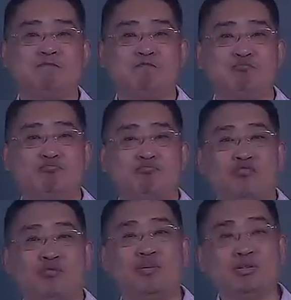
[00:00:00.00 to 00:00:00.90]
那么周转
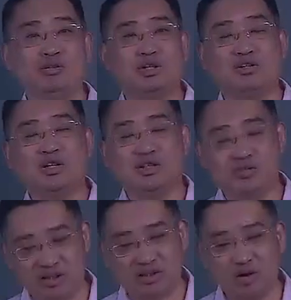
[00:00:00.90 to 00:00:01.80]
时间出来之后，我
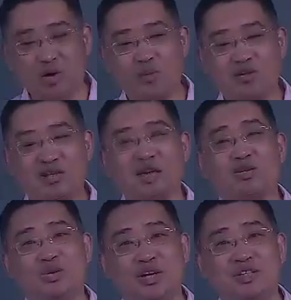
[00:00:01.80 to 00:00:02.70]
们是带权是不是
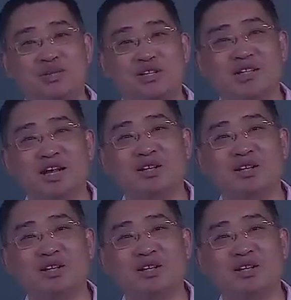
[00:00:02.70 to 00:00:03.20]
小菜了，对不对？